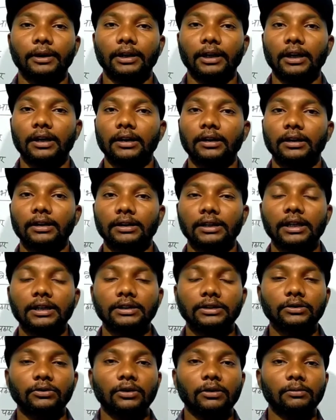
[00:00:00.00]
पठार या
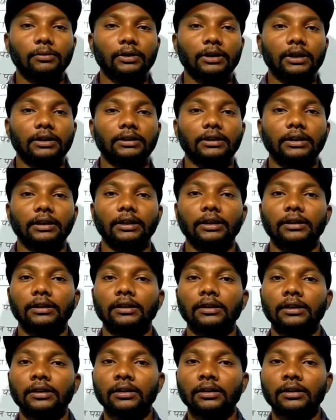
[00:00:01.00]
इसी को हम लोग कहते हैं